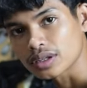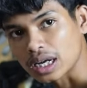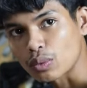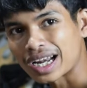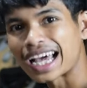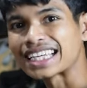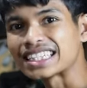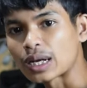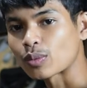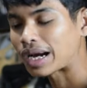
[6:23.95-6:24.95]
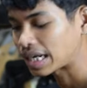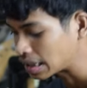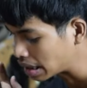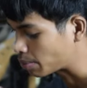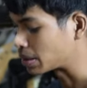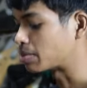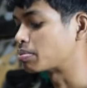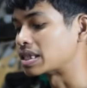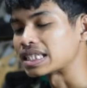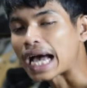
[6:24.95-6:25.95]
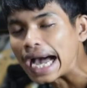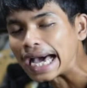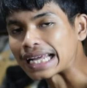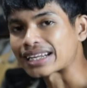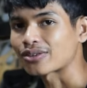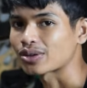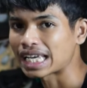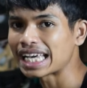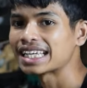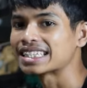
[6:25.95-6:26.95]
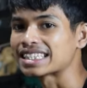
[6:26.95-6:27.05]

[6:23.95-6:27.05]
keluar anginnya memang lebih besar oke okay?